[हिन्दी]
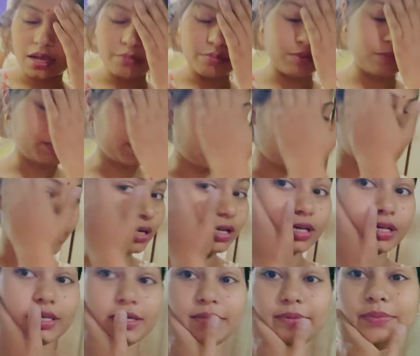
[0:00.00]
अभी भी ठंड लग
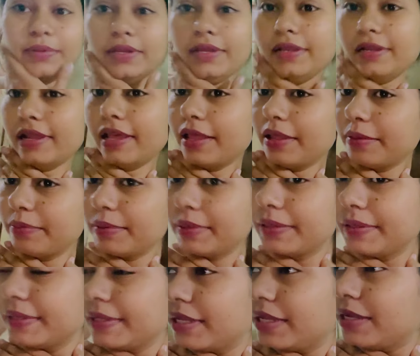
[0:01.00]
रही है बिना नहाए भी
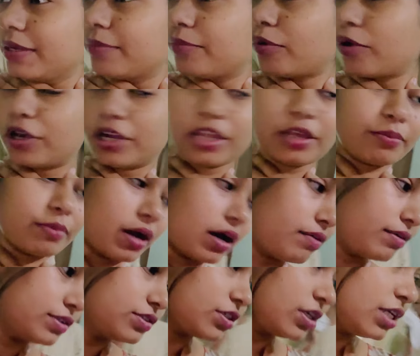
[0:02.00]
मॉर्निंग में
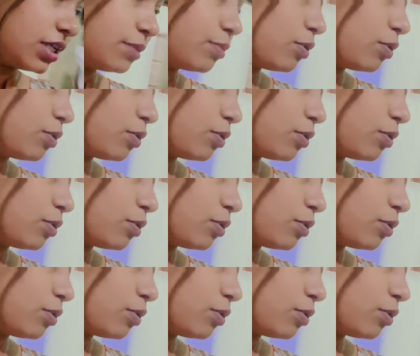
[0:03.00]
हवा चल रही है